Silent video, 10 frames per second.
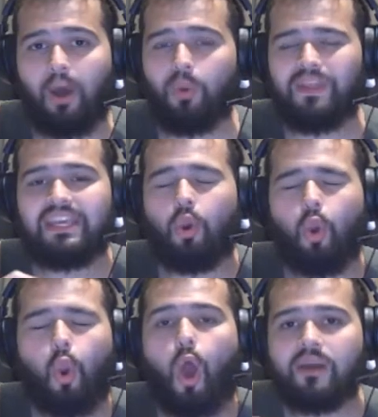o link
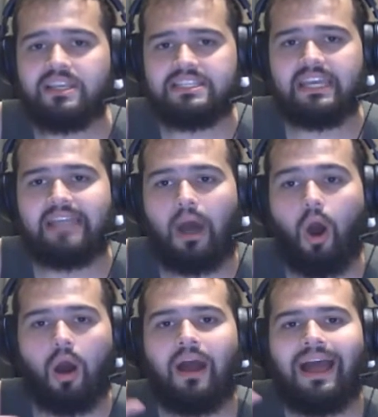logo em seguida.
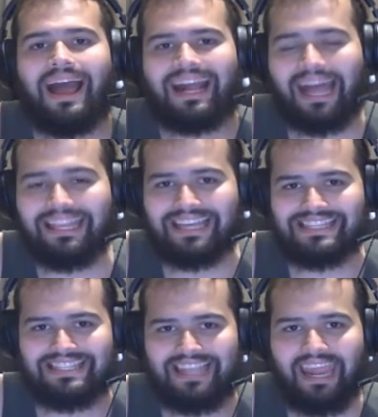Ó,
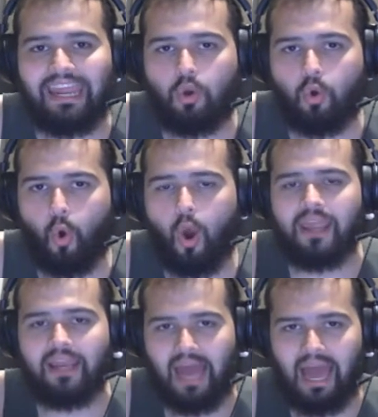cadastrei,
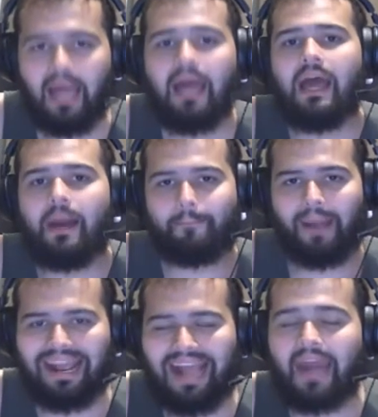corre lá
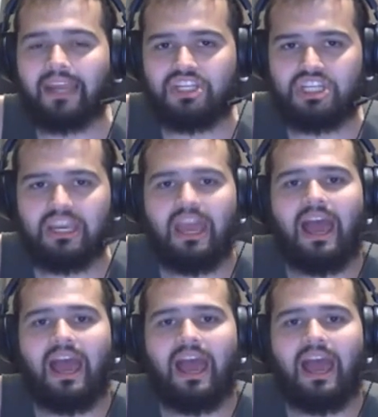pra garantir.